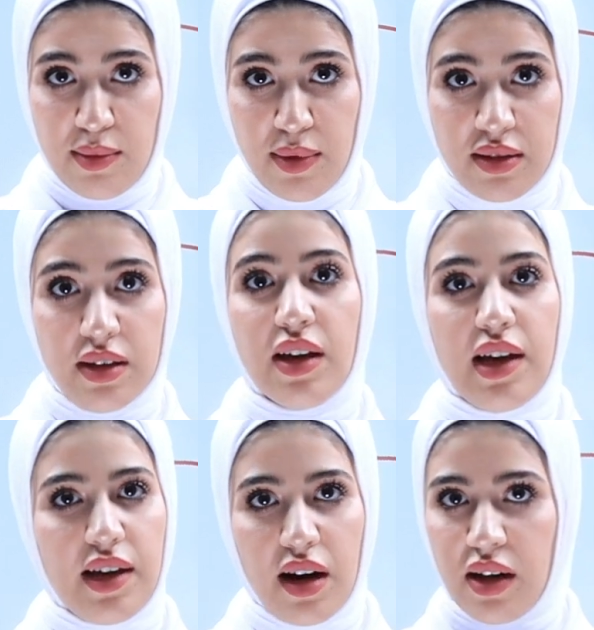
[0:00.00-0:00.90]
انا ماضي
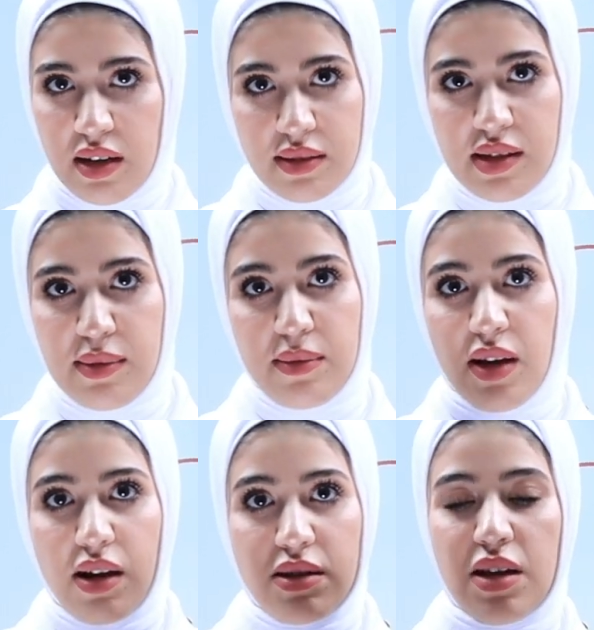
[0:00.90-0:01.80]
حكى لها اه تمام
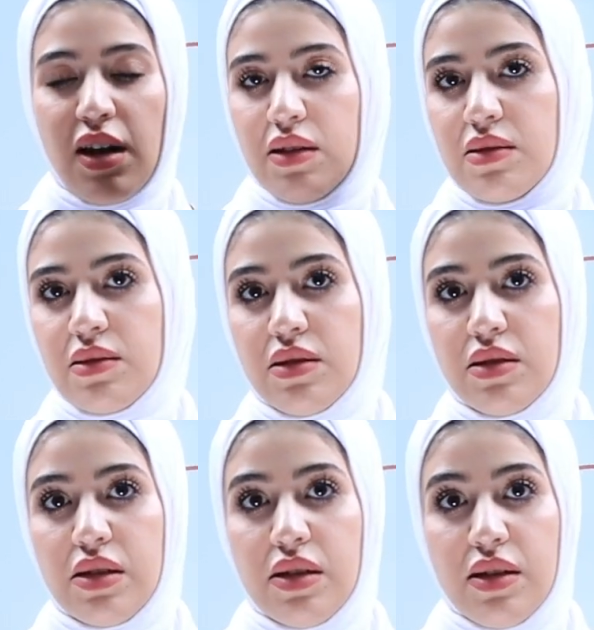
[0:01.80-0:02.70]
خلص خلص
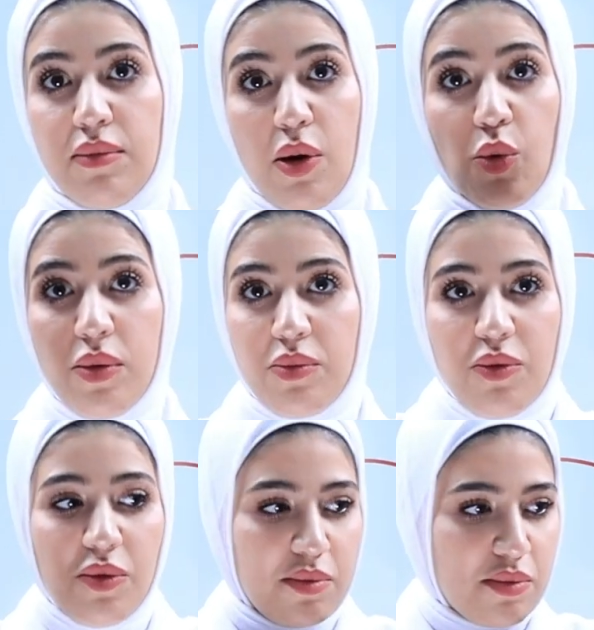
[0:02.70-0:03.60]
ما هو
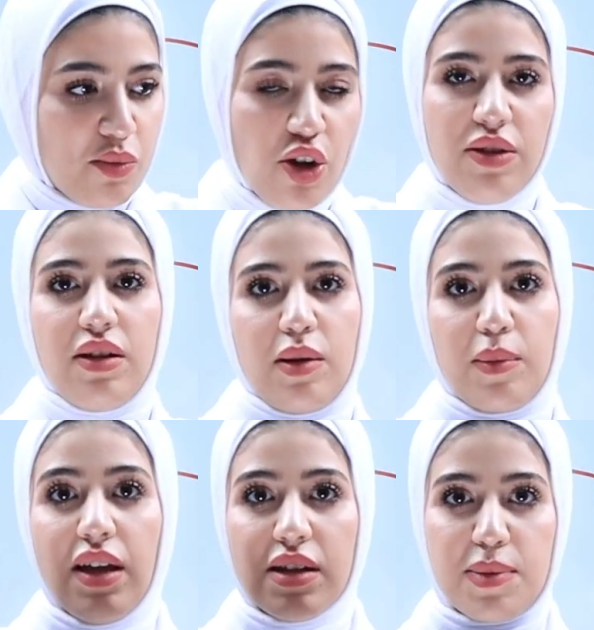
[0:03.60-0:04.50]
محترم
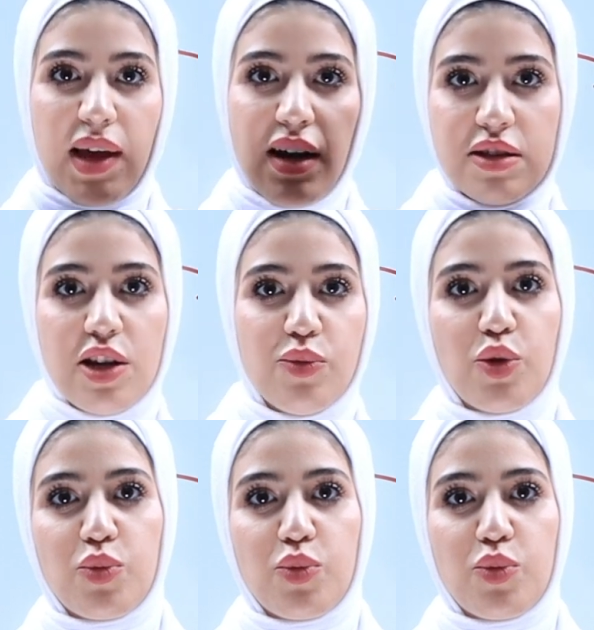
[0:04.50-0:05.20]
خلص بيخلص الامور